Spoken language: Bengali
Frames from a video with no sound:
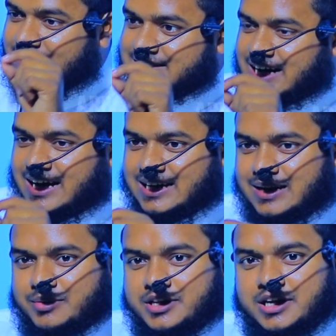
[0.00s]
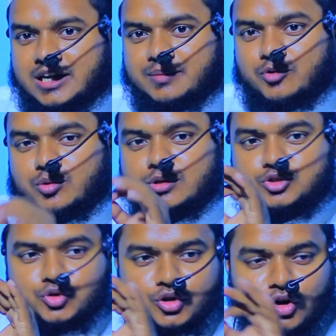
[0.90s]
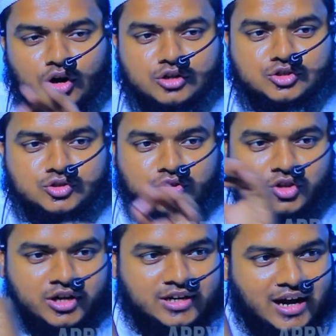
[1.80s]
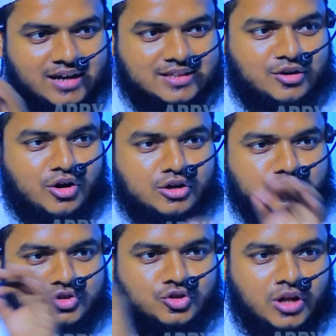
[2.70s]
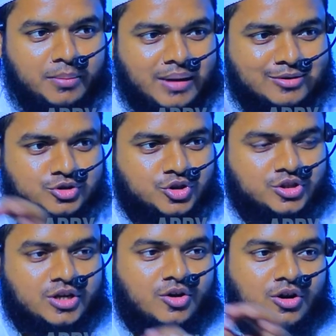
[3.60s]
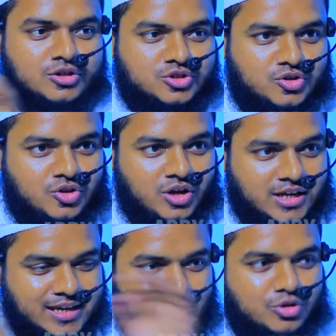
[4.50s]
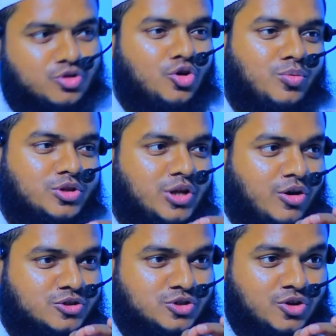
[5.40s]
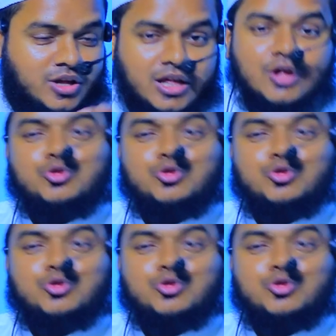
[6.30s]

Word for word: আল্লাহ জাহান নামে নিক্ষেপ করবে চুরি করার জন্য নয় ডাকাতি করার জন্য নয় মানুষ হত্যা করার জন্য নয় গিবত তহমত দেওয়ার জন্য নয়